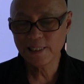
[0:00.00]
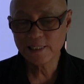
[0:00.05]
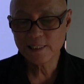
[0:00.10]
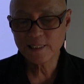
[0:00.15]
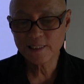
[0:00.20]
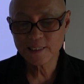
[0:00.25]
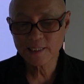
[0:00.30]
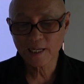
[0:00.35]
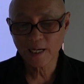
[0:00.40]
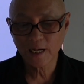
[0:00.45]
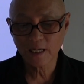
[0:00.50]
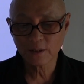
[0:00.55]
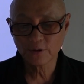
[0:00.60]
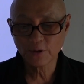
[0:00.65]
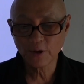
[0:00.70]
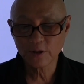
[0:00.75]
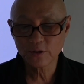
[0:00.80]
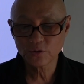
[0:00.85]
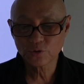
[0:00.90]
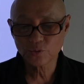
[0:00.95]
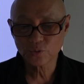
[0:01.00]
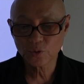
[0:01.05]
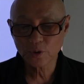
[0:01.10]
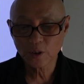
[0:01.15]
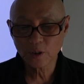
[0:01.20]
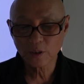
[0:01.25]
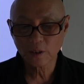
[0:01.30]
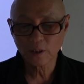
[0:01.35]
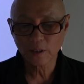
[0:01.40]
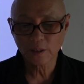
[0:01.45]
인자가 될 수
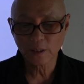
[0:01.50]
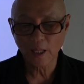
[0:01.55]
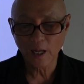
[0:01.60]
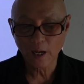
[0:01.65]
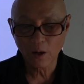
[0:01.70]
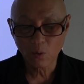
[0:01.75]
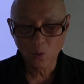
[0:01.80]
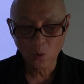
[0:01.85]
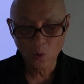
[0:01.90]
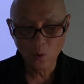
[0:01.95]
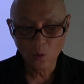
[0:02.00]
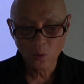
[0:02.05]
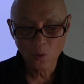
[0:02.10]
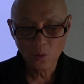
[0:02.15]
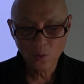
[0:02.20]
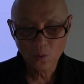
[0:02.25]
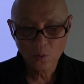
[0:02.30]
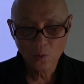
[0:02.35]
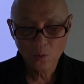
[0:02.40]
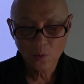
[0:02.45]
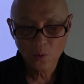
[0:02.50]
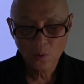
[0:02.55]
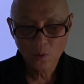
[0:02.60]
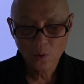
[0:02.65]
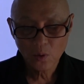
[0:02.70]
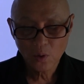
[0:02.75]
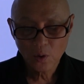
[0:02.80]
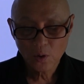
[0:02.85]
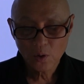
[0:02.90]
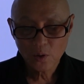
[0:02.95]
있다고
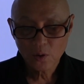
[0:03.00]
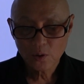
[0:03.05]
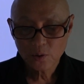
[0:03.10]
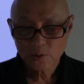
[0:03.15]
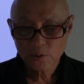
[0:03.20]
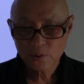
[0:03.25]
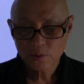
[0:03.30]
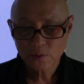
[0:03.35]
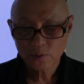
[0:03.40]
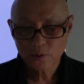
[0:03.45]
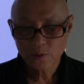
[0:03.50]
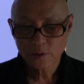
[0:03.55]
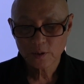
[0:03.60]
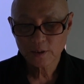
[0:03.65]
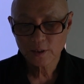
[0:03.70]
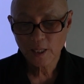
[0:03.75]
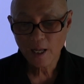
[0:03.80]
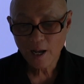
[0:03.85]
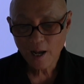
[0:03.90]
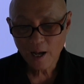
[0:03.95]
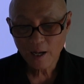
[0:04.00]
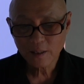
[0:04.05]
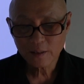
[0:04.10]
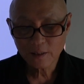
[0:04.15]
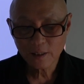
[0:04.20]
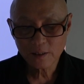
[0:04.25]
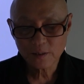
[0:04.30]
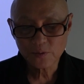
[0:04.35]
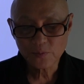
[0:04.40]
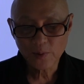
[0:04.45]

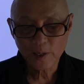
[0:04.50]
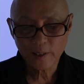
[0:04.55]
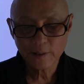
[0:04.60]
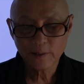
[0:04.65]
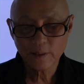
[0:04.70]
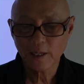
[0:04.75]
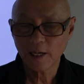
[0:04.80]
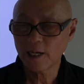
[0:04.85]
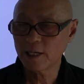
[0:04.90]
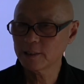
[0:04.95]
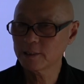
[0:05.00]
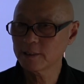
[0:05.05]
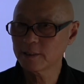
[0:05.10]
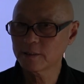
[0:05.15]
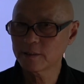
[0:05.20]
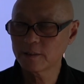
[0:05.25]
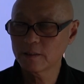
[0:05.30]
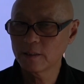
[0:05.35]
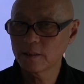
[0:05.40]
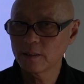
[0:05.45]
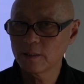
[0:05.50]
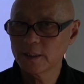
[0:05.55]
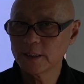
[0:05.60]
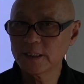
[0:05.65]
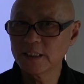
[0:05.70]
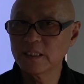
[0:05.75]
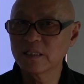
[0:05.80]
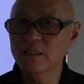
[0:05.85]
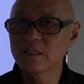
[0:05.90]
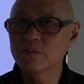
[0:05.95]
생각은 되지만 아직은
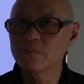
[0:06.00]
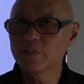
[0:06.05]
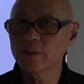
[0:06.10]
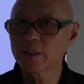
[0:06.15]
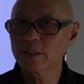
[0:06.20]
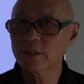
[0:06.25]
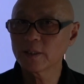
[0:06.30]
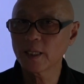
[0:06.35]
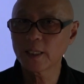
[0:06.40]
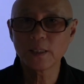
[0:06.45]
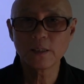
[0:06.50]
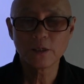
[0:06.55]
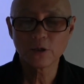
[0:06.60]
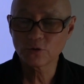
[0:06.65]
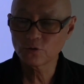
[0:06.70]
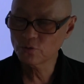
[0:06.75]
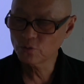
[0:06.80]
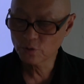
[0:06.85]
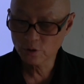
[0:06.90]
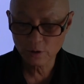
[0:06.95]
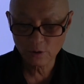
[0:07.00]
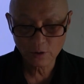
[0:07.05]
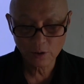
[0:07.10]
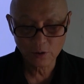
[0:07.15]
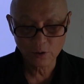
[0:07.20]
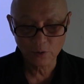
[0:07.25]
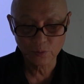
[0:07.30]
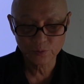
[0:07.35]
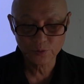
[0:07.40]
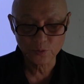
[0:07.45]
증명된 연구
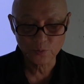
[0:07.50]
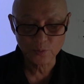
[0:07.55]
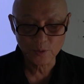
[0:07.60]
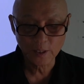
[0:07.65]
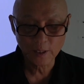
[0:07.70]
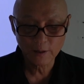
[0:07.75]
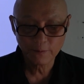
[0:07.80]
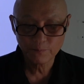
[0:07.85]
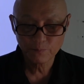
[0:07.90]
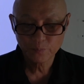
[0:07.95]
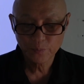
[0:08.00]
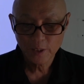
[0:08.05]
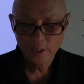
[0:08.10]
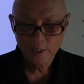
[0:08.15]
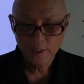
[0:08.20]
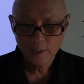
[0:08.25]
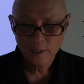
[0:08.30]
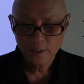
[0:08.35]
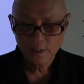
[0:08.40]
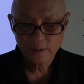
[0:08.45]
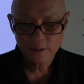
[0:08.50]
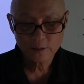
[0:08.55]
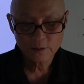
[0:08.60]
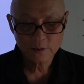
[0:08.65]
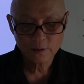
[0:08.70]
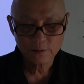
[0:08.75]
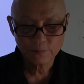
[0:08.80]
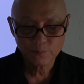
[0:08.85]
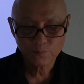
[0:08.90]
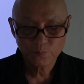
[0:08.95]
결과는 없습니다.
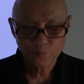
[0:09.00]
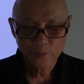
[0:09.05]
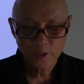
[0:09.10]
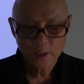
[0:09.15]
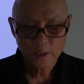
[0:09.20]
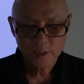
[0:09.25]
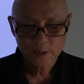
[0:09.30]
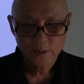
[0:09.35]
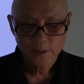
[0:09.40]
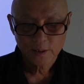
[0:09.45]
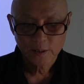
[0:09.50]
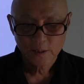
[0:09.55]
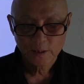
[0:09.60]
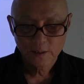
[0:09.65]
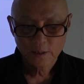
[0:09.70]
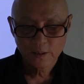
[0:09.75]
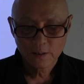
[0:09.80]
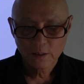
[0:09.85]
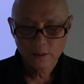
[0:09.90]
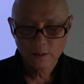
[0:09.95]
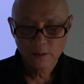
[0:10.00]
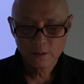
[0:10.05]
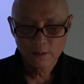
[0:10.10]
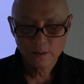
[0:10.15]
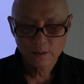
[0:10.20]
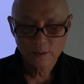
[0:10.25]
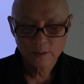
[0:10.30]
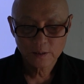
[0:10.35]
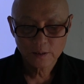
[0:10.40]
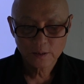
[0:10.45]
그래서
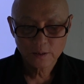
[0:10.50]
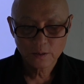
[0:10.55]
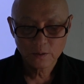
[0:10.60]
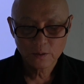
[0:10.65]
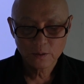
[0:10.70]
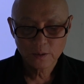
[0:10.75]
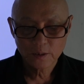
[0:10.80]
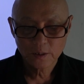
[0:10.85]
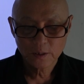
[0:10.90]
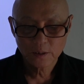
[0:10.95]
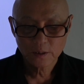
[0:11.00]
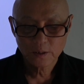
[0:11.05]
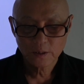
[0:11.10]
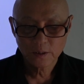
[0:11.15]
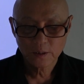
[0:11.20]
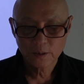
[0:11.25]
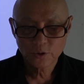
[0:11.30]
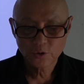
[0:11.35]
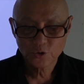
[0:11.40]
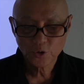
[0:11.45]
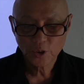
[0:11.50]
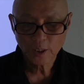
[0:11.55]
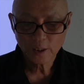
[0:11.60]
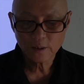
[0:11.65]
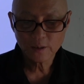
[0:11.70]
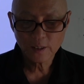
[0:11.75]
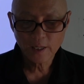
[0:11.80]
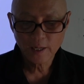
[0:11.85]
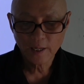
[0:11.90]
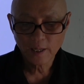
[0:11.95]
어,
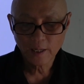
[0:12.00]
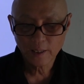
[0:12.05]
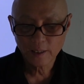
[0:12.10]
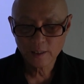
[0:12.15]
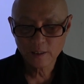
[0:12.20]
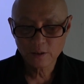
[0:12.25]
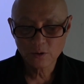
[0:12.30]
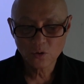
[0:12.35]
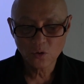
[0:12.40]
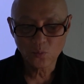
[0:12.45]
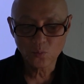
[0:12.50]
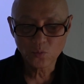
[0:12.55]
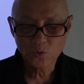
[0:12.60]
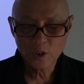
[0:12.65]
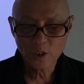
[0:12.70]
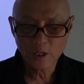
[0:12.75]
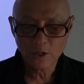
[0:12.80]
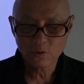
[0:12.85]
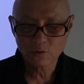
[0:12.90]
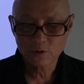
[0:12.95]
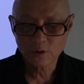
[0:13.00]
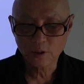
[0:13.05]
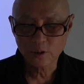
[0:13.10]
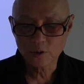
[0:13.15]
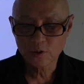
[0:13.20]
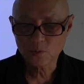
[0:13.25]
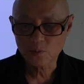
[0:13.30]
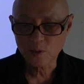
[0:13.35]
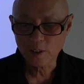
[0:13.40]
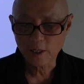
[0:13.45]
최근에 이런 논문이 나온 적이
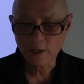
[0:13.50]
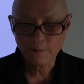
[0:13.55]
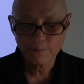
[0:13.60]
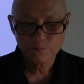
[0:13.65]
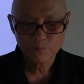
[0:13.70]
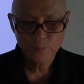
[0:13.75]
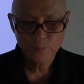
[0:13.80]
있습니다.